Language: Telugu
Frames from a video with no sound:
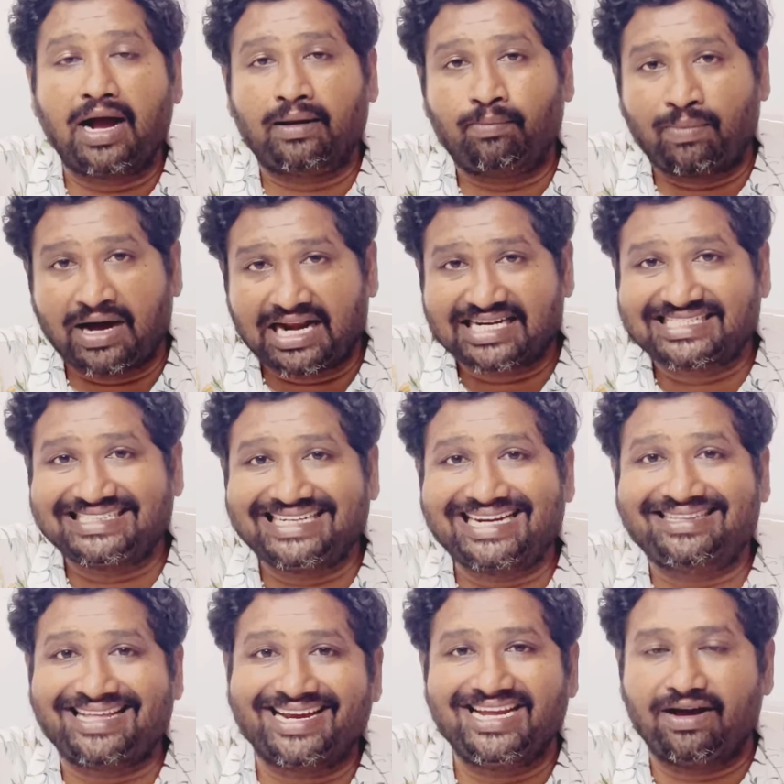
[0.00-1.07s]
బాలకృష్ణ గారు
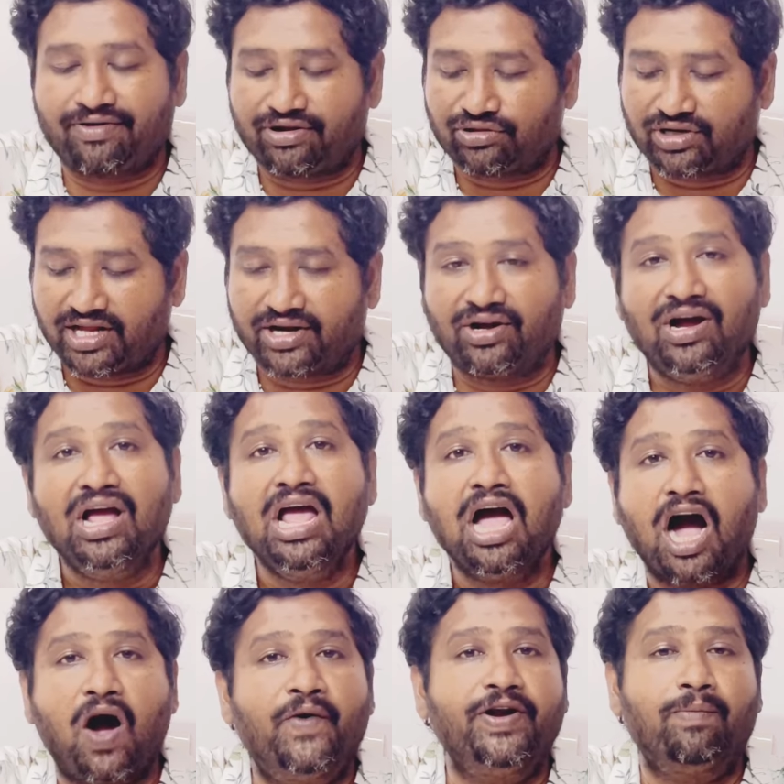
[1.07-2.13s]
తన ఎవరైతే ఉన్నారో
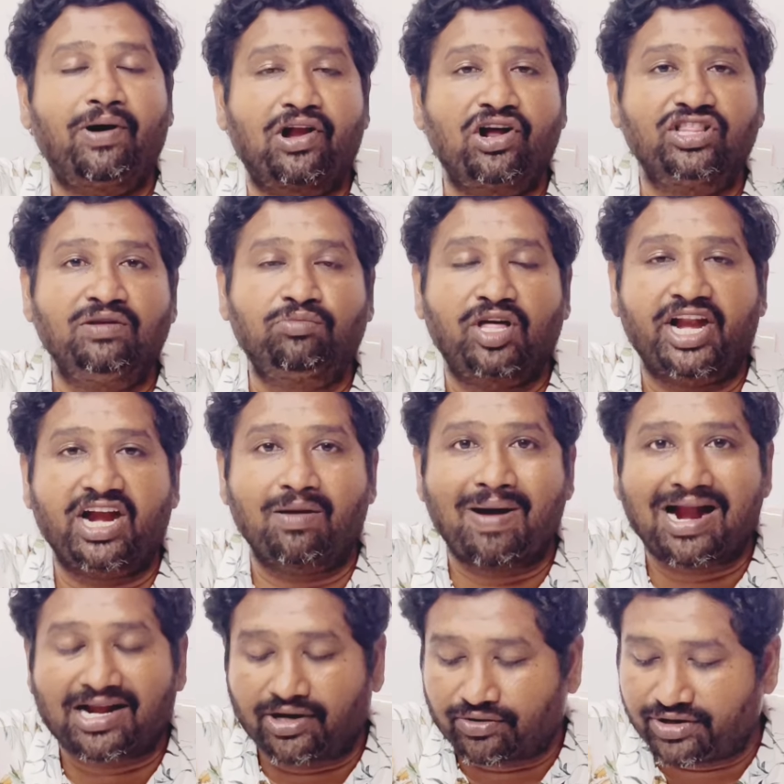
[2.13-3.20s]
ఆవిడని బరిలో దింపుతారని
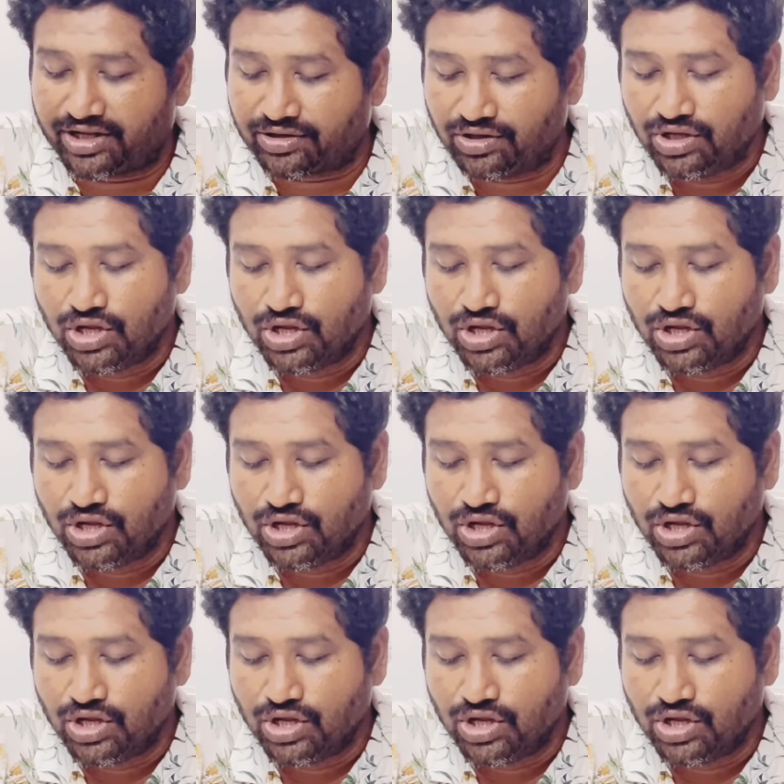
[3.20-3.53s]
మాట్లాడుకున్నారు